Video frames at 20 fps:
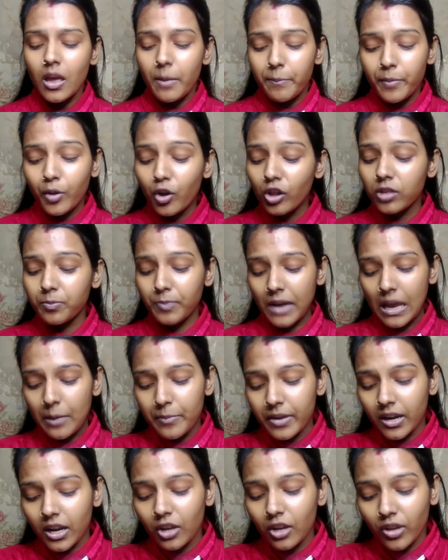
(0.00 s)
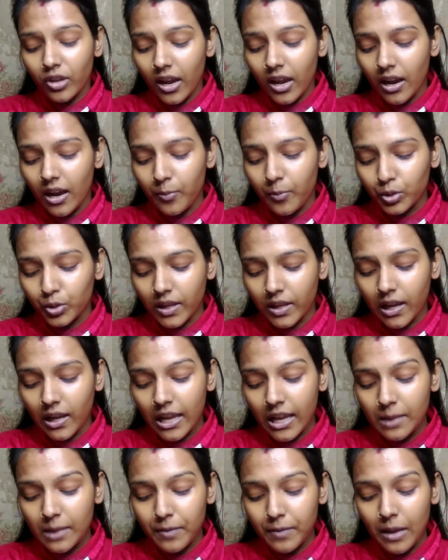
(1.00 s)
बिकॉज प्राइमर का क्या काम होता है
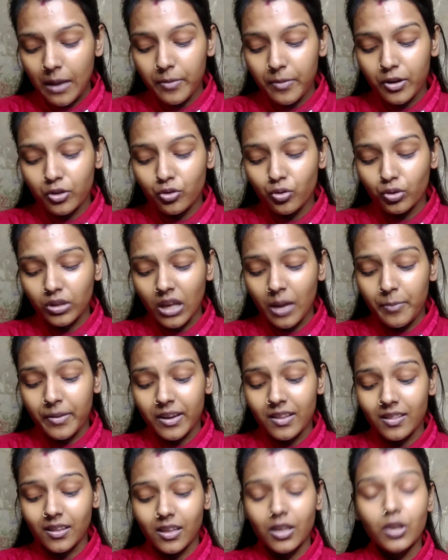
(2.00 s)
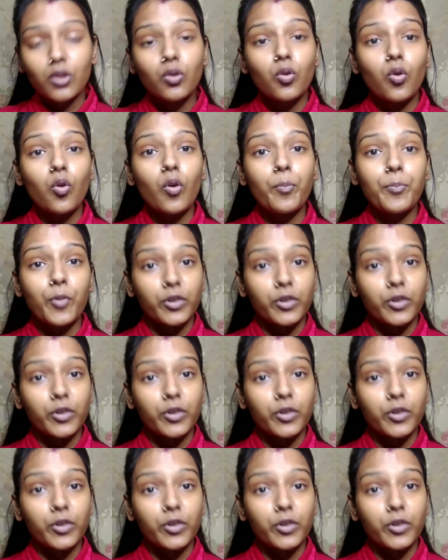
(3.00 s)
गाइस प्राइमर जो होता है हमारे स्किन को